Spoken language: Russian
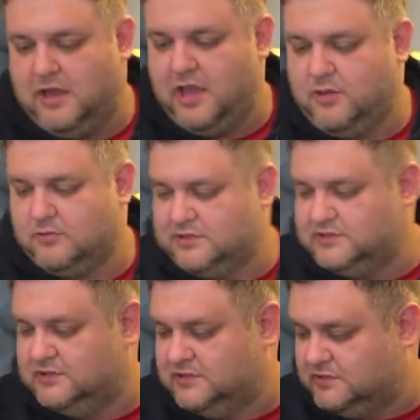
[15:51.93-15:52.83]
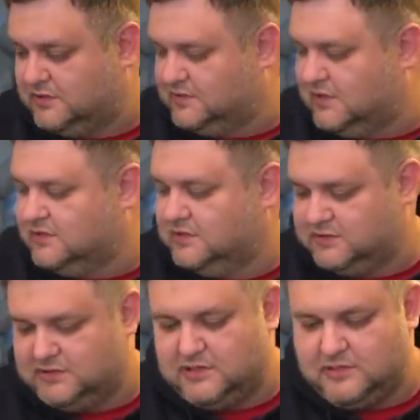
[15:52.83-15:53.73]
я ее на соседнее
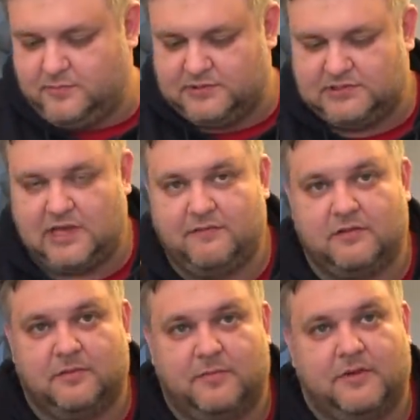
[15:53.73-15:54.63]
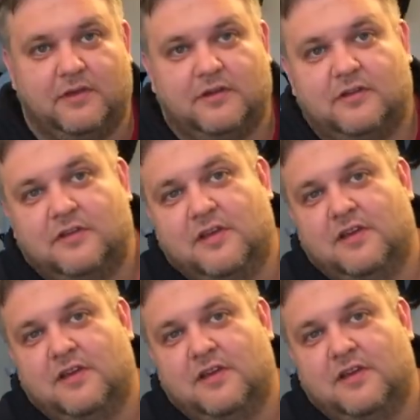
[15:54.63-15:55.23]
сиденье поставил и поехал.